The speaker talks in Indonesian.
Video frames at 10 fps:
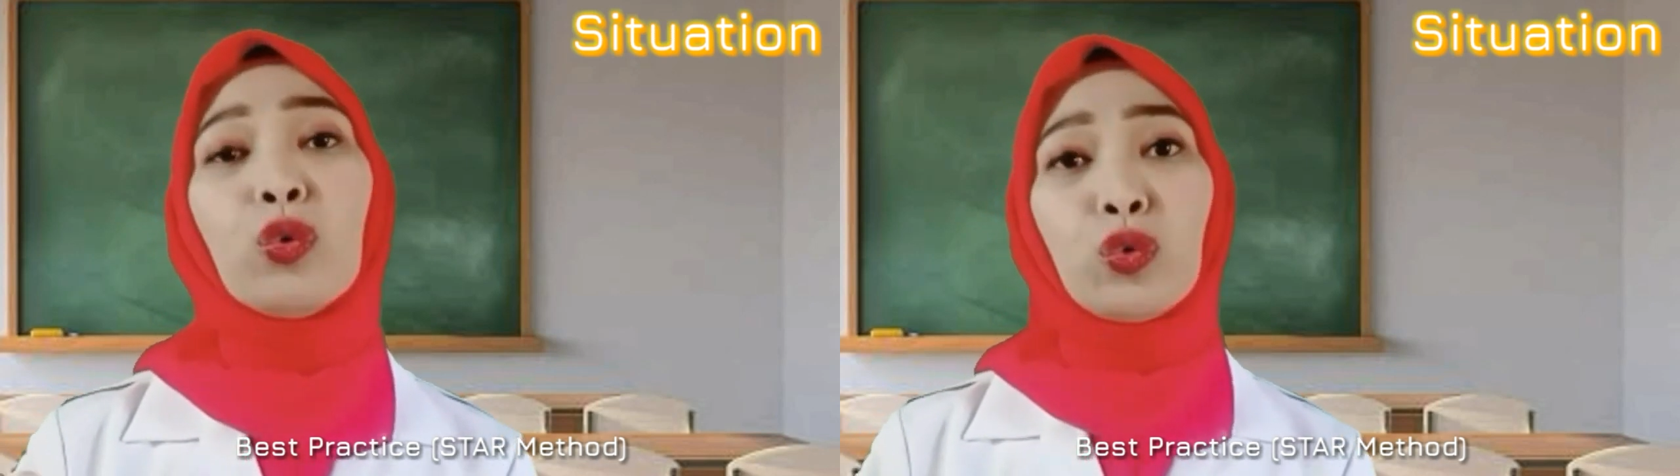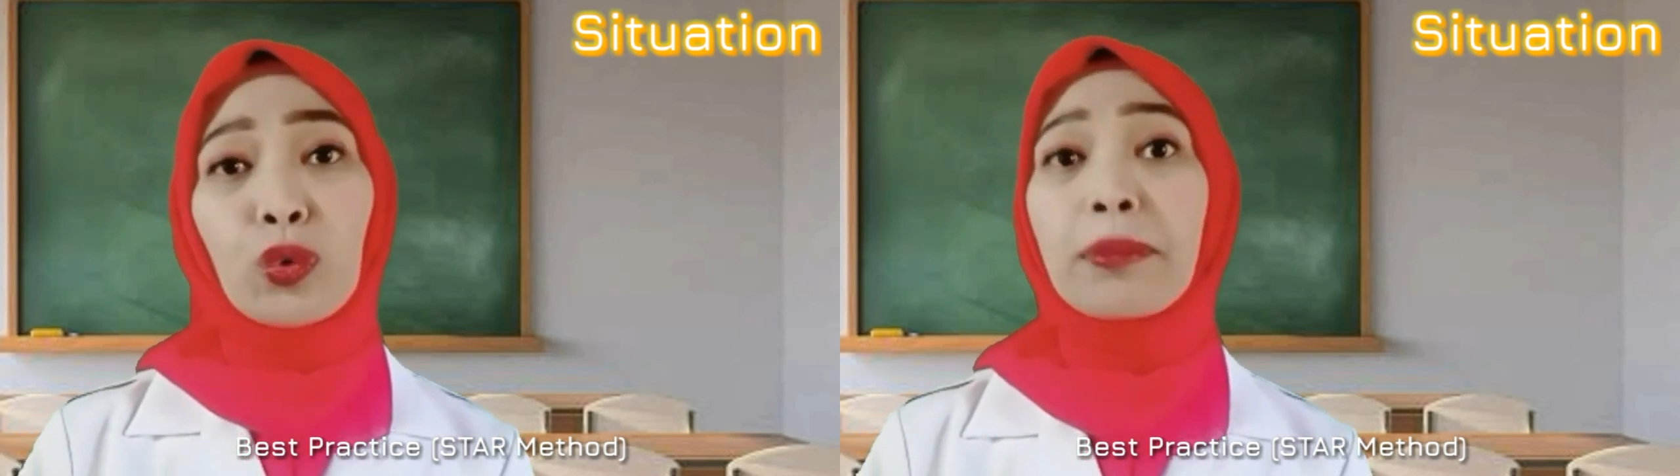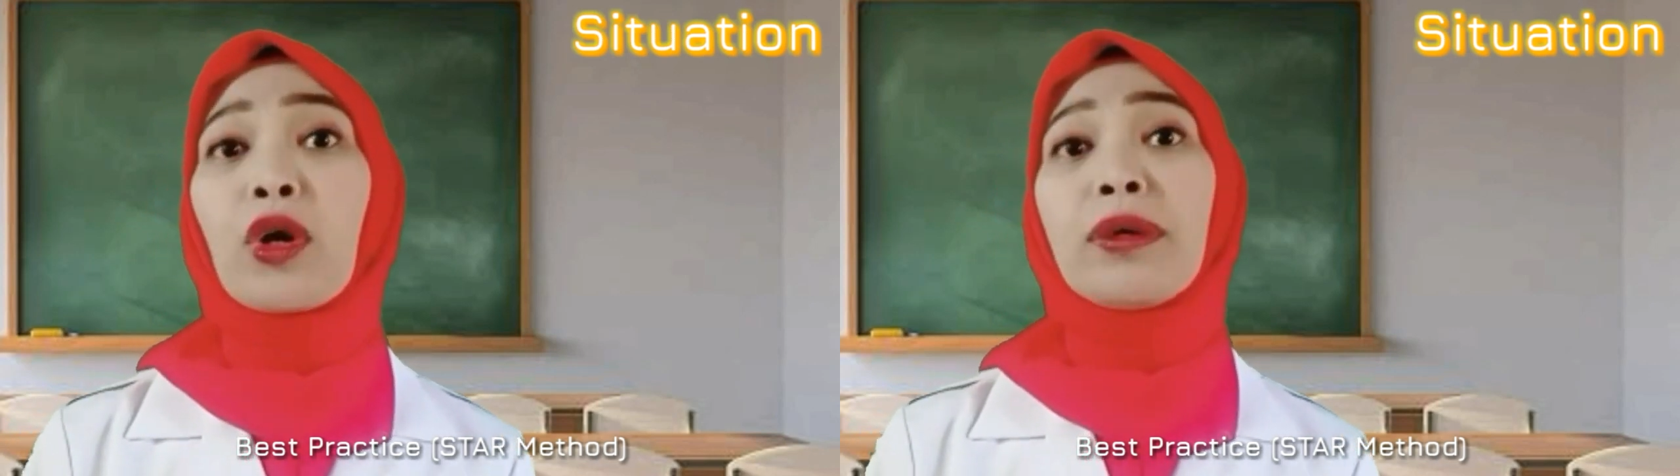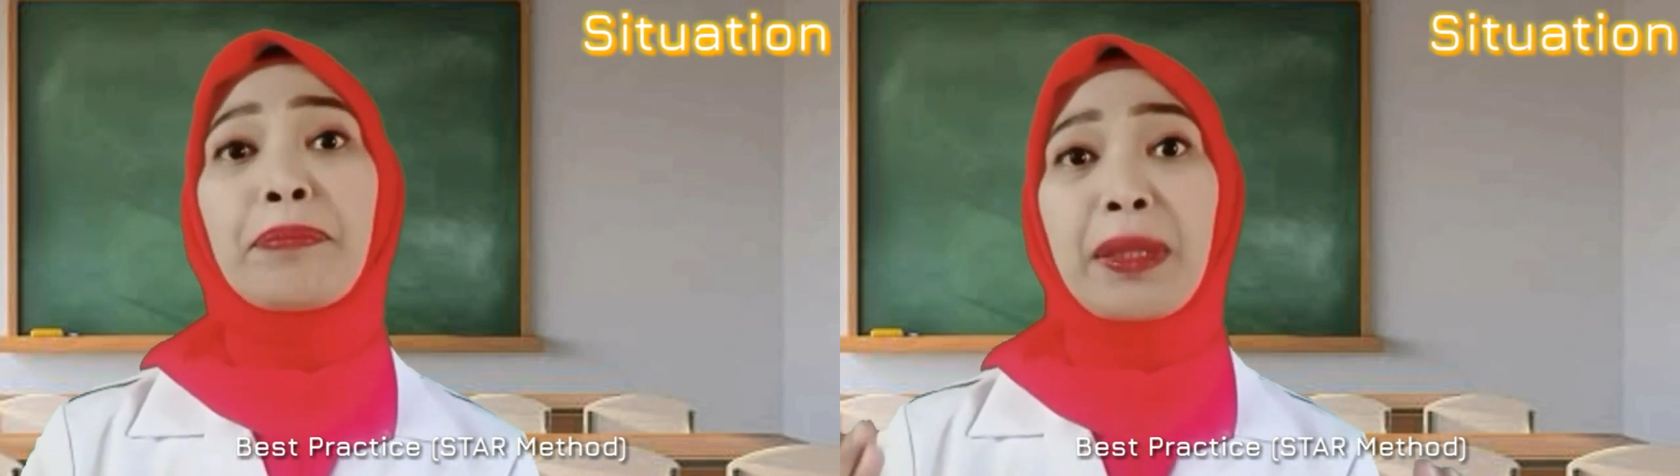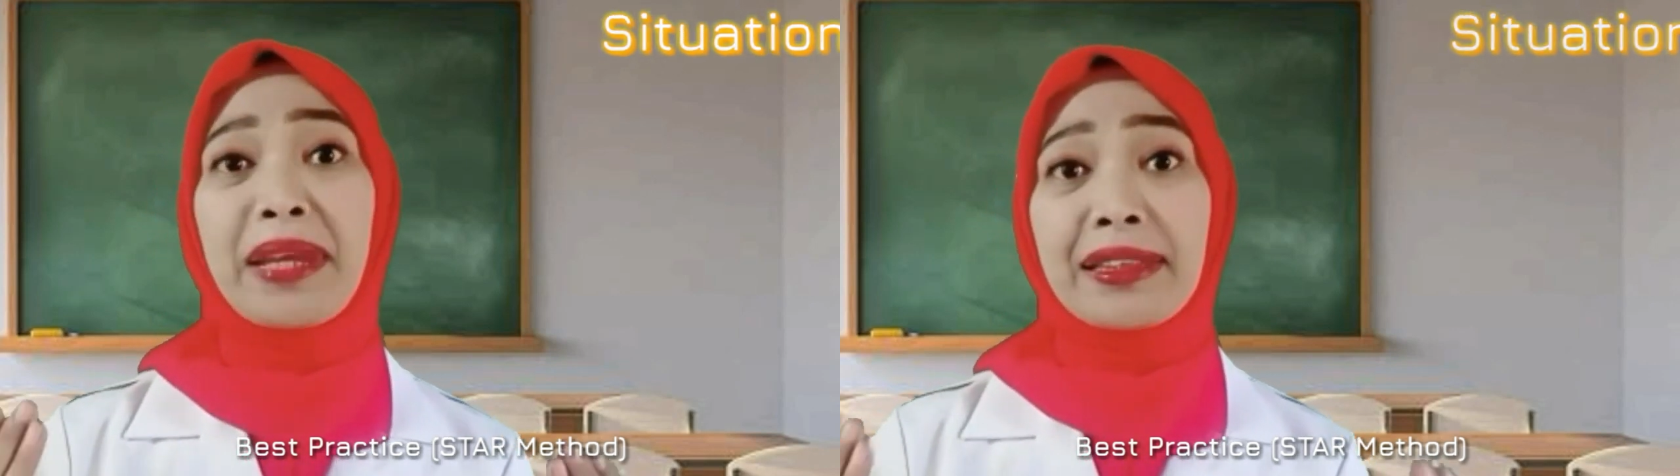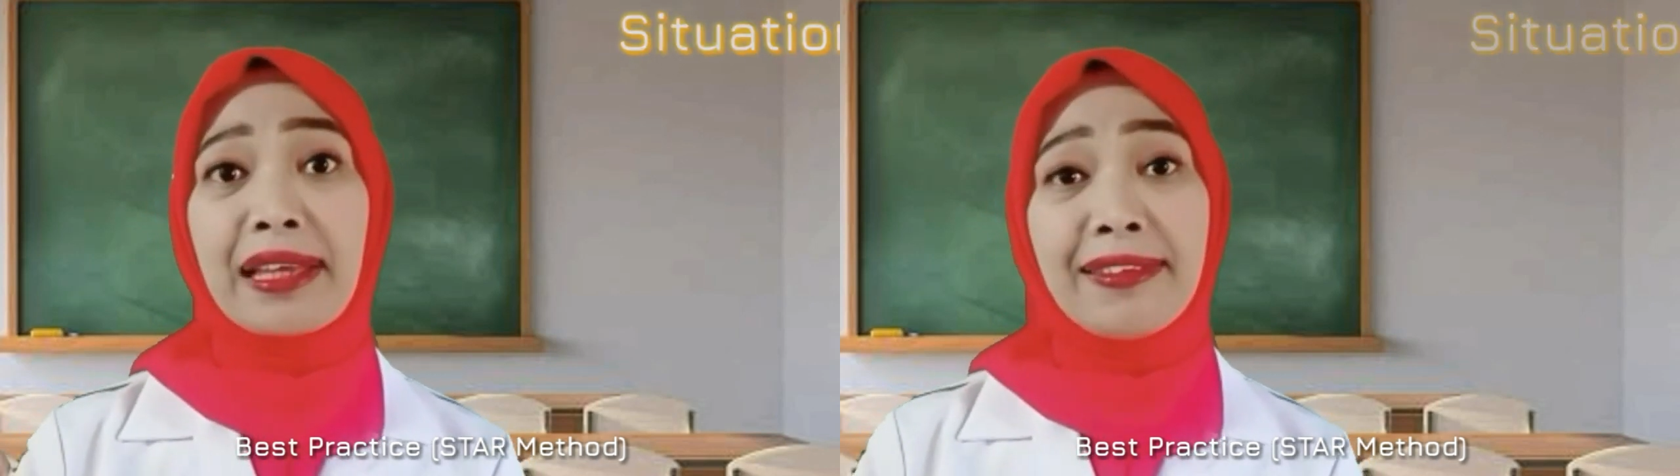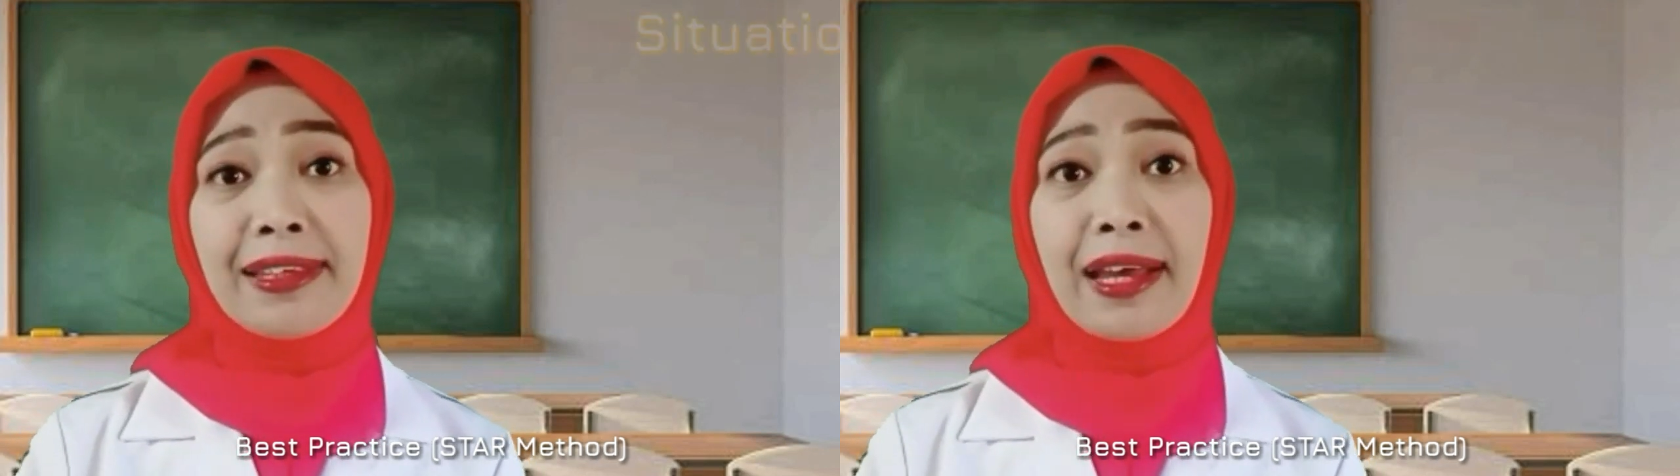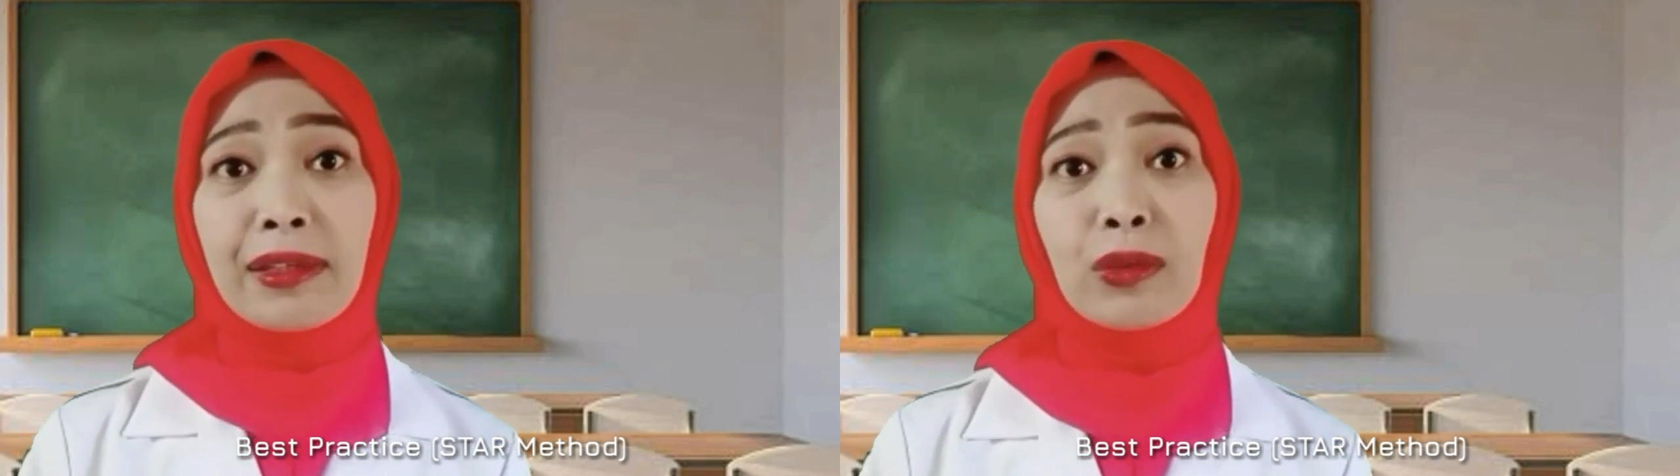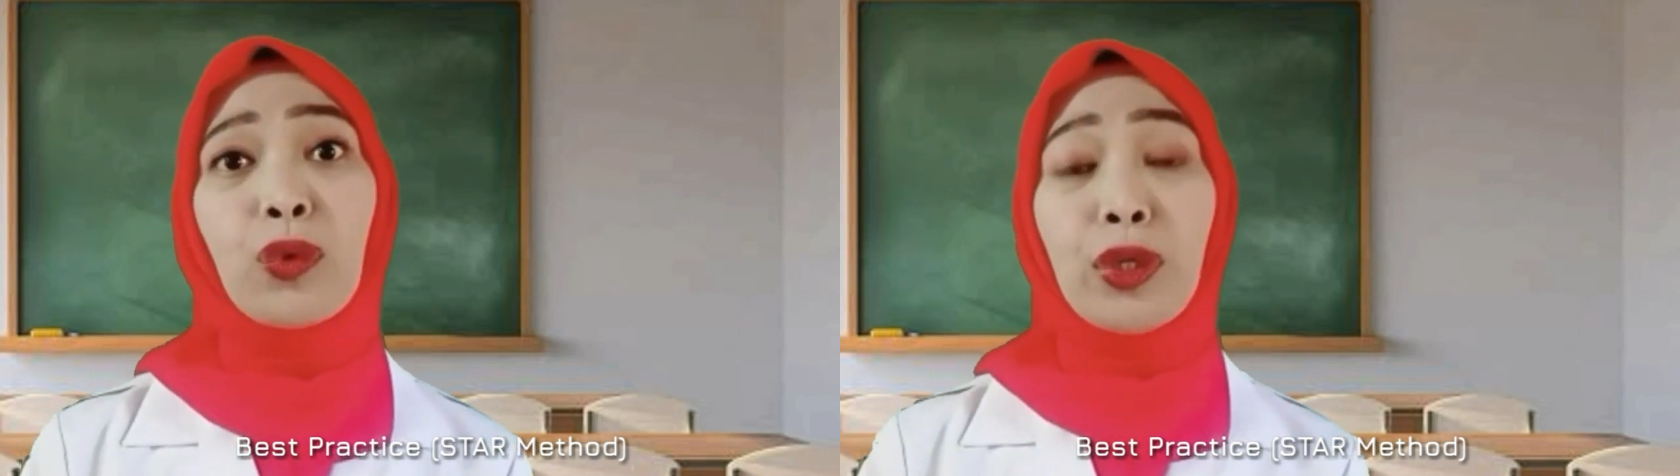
untuk mengimplementasikan